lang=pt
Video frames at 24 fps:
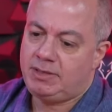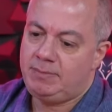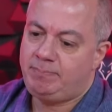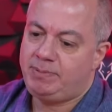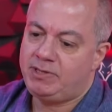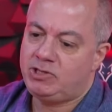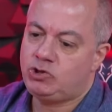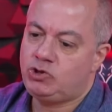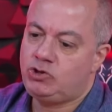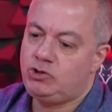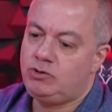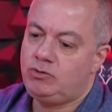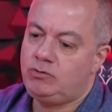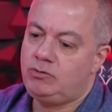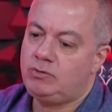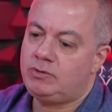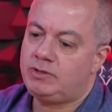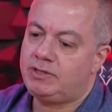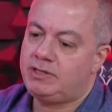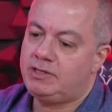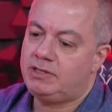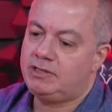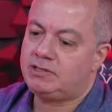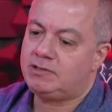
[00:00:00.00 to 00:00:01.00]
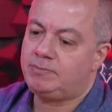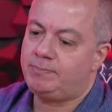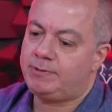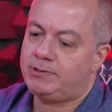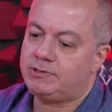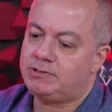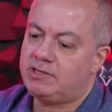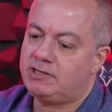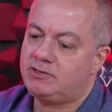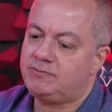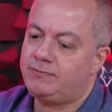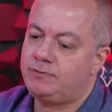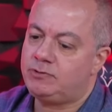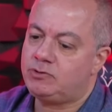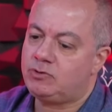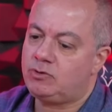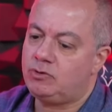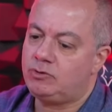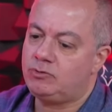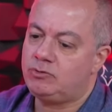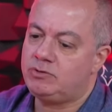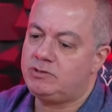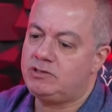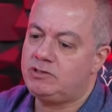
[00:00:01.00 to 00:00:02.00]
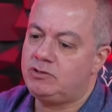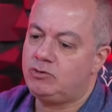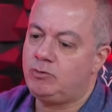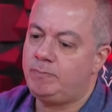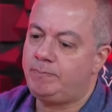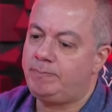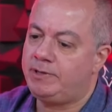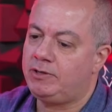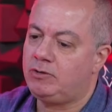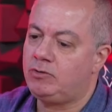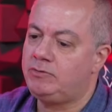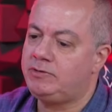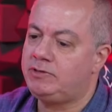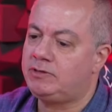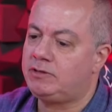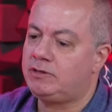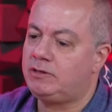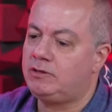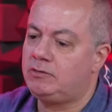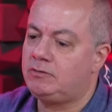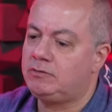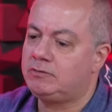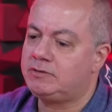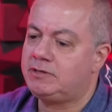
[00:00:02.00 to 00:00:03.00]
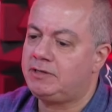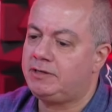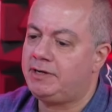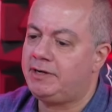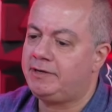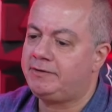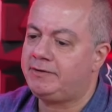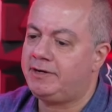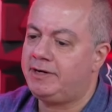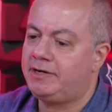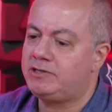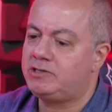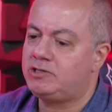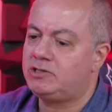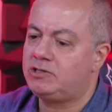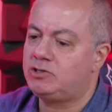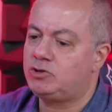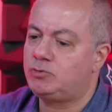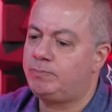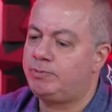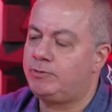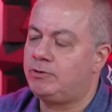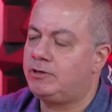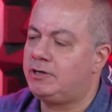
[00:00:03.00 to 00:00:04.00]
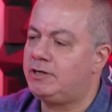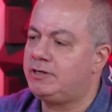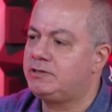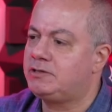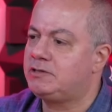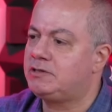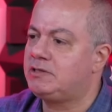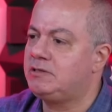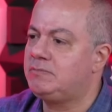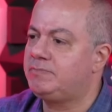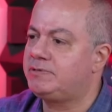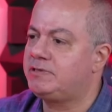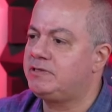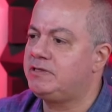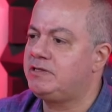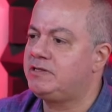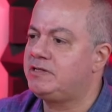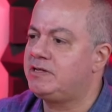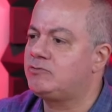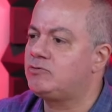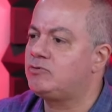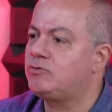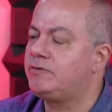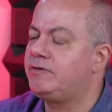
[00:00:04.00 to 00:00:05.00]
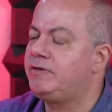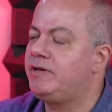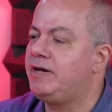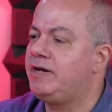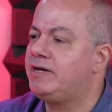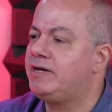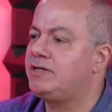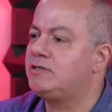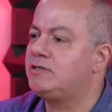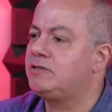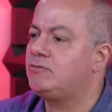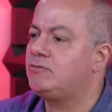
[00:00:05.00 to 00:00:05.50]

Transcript: e pediu que esse processo fosse conduzido pelo então secretário de Esportes e presidente da SUDES,